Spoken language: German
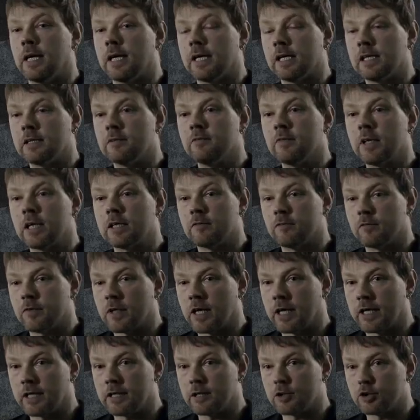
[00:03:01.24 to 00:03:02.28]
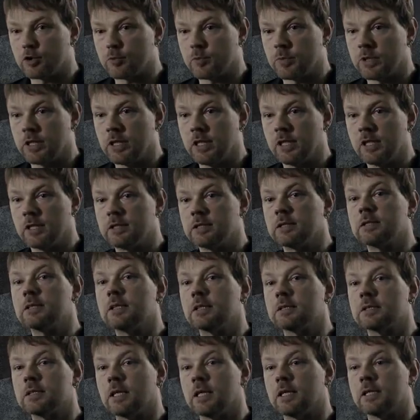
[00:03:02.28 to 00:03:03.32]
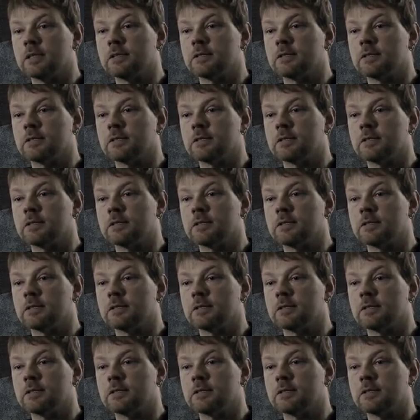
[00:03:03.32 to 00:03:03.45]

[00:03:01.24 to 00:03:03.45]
Die Helden werden frei gespielt, das